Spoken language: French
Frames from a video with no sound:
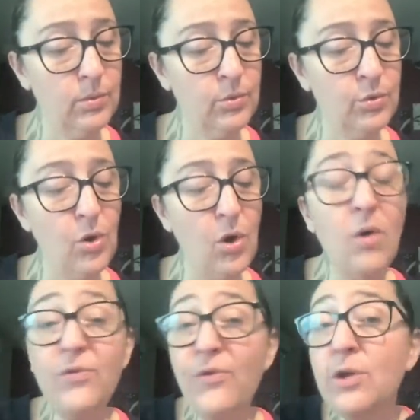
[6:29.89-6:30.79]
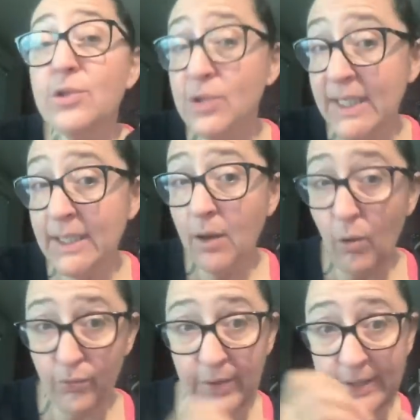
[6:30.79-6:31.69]
de renforcer
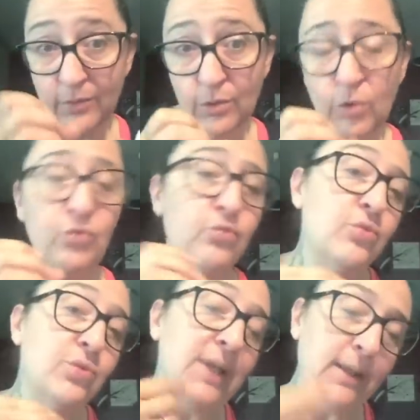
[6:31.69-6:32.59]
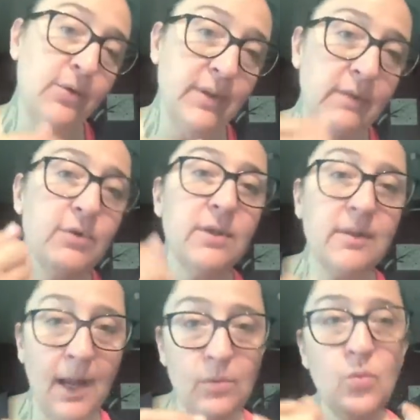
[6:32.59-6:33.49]
en fait, quand vous tricotez votre
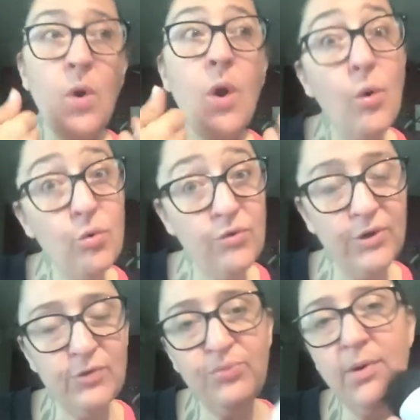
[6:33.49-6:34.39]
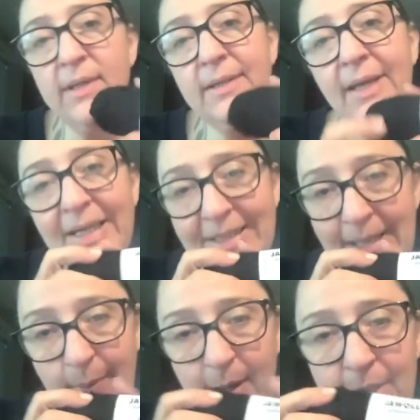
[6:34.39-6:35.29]
talon ou votre pointe,
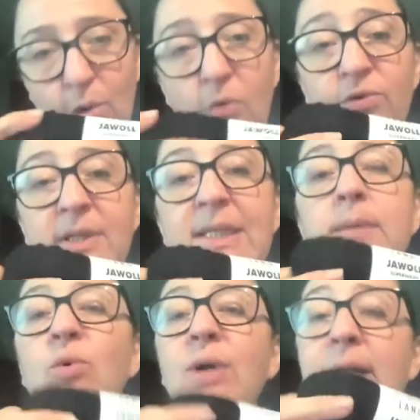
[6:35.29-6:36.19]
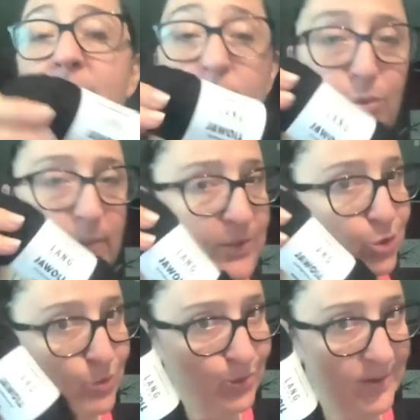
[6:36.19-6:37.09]
ça permet de renforcer. Bon, là, elle n'y plus parce
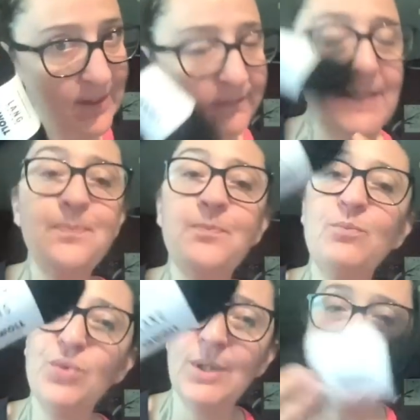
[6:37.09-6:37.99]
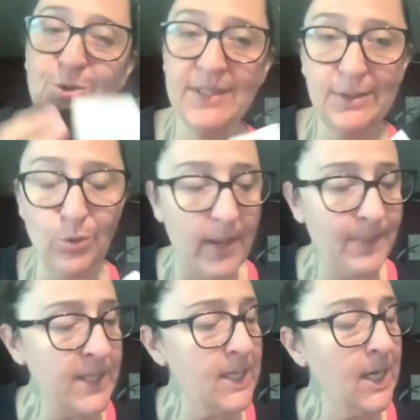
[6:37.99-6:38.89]
que je m'en suis servie, les chaussettes de
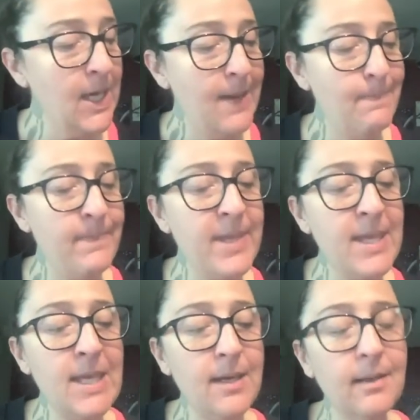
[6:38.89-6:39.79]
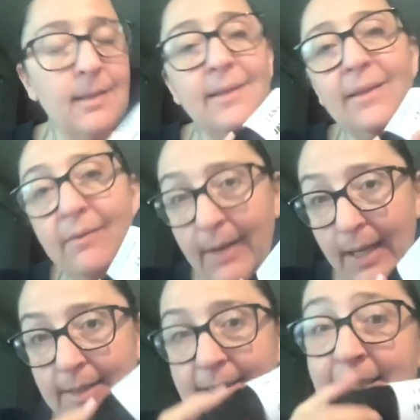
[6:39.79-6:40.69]
mamie. Mais
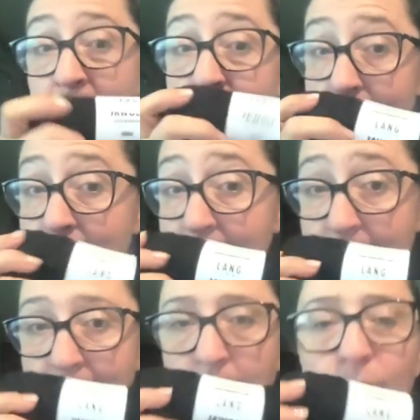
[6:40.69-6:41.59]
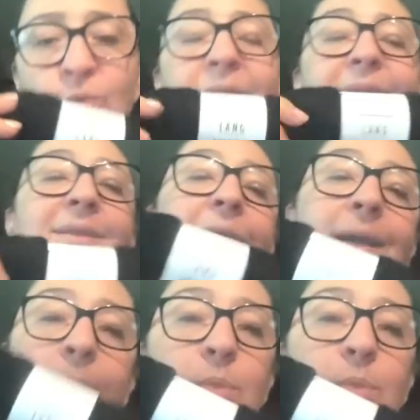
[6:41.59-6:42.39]
ça, c'est une très